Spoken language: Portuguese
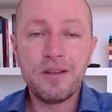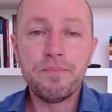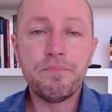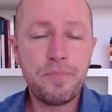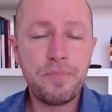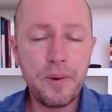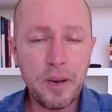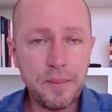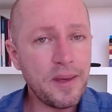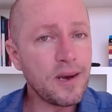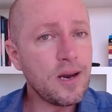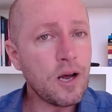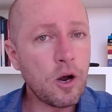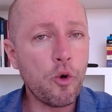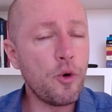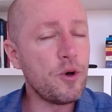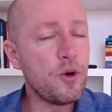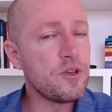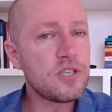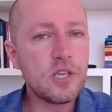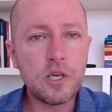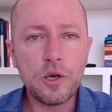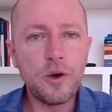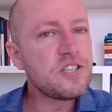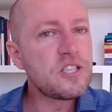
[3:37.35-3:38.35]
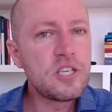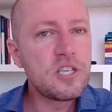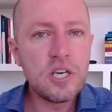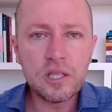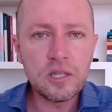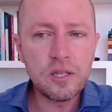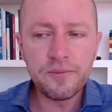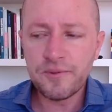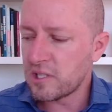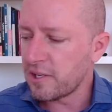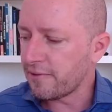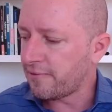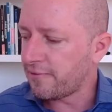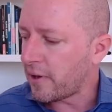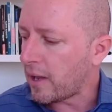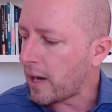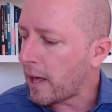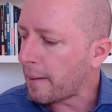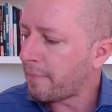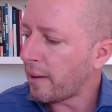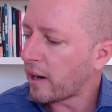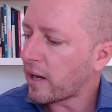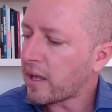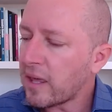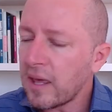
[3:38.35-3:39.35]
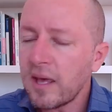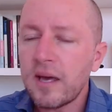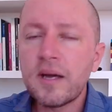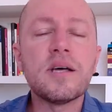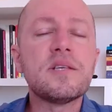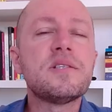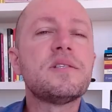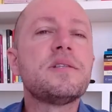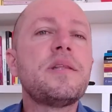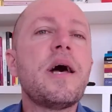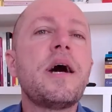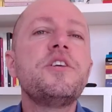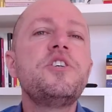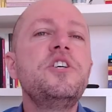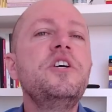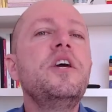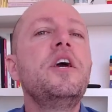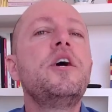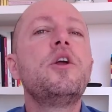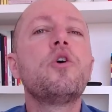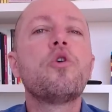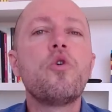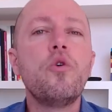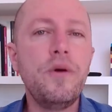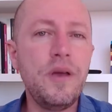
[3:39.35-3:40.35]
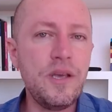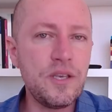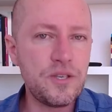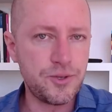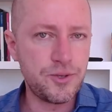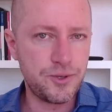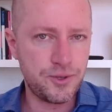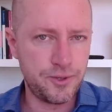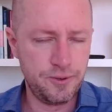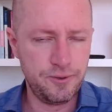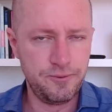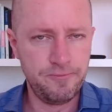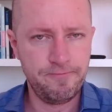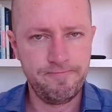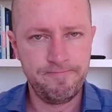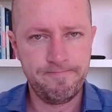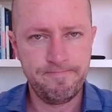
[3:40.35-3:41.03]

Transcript: Primeira coisa, não adianta você falar, para que gastar dinheiro com isso?